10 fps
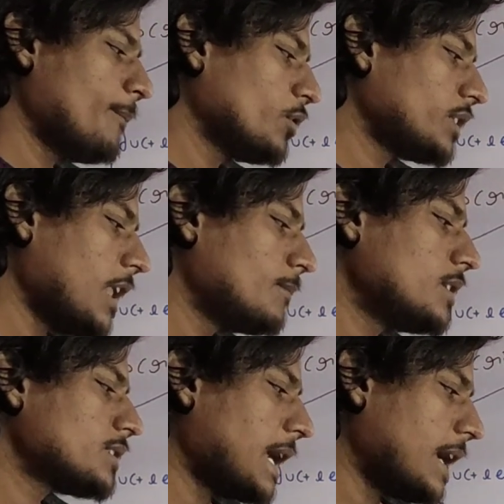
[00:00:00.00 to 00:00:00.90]

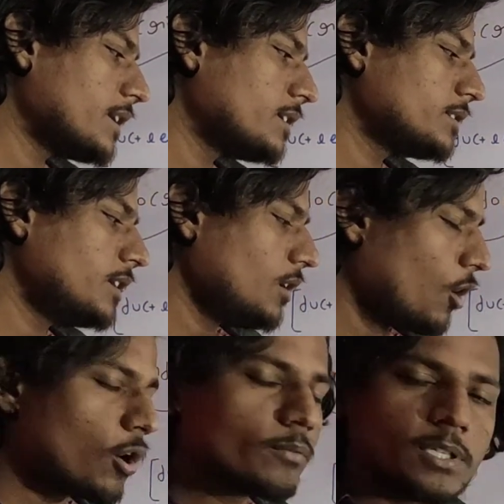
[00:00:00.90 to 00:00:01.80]
हाइपोथैलमस एडर्नल
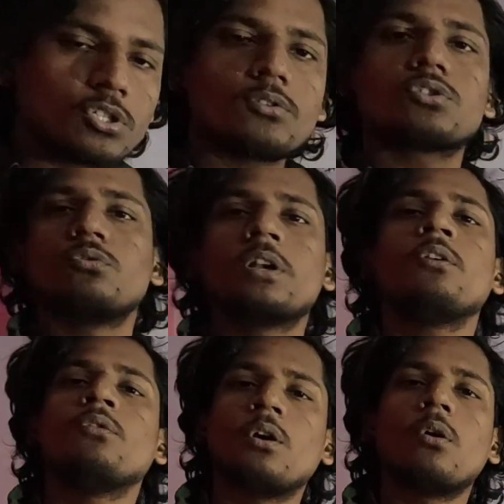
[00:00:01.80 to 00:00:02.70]
और भी जो छूटे
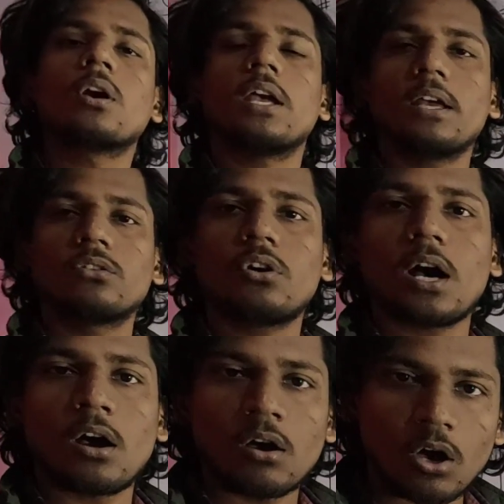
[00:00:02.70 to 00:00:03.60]
हुए होंगे एक दो
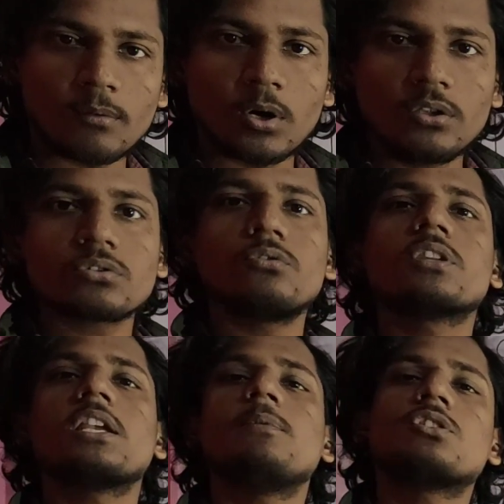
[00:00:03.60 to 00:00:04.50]
हॉर्मोन्स
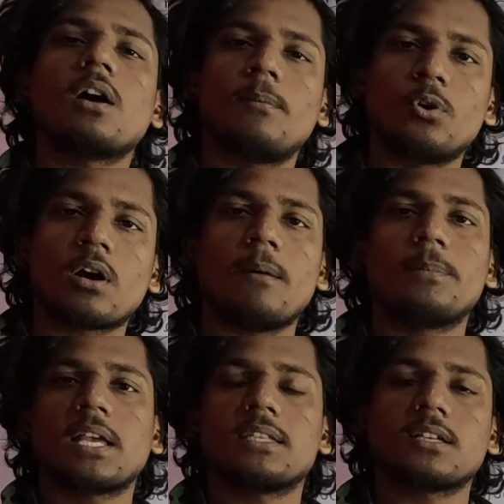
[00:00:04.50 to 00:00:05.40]
उनके भी जो हम लोग आप
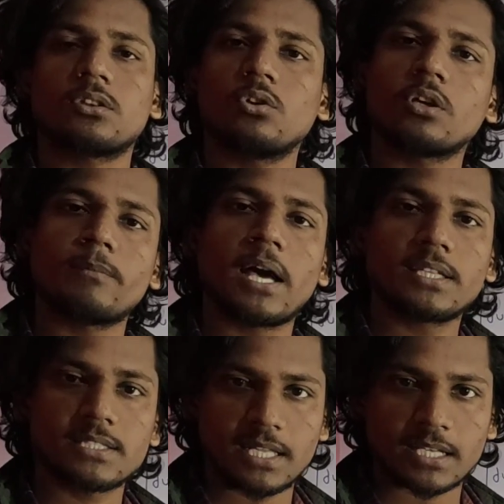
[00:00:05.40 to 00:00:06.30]
पे कह सकते हो कि
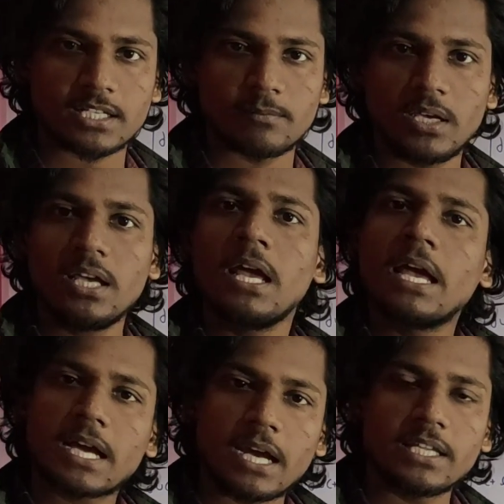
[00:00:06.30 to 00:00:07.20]
बात इस लेक्चर में
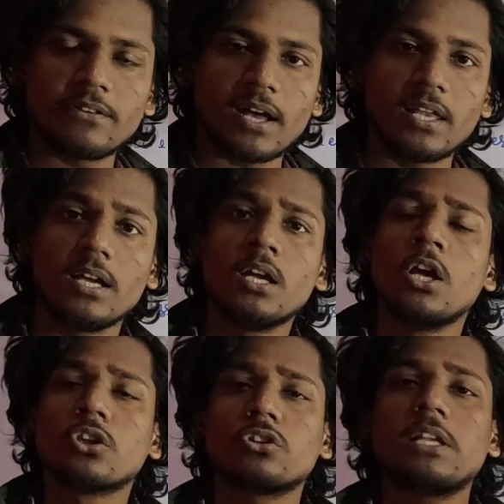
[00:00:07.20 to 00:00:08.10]
करने वाले हैं
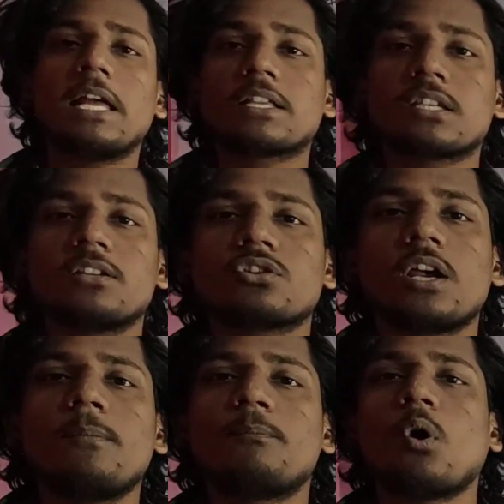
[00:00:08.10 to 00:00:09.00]
तो ये लेक्चर जो
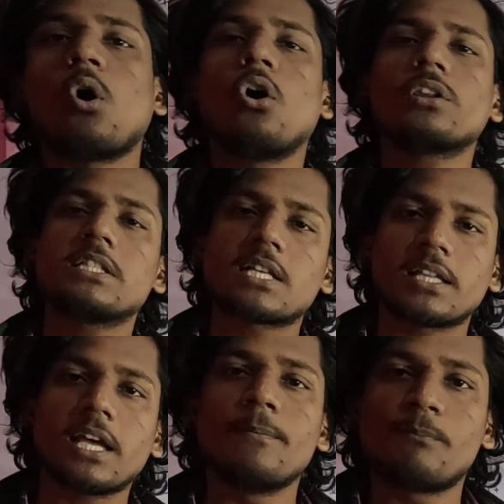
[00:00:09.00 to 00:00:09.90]
है बहुत ही ज्यादा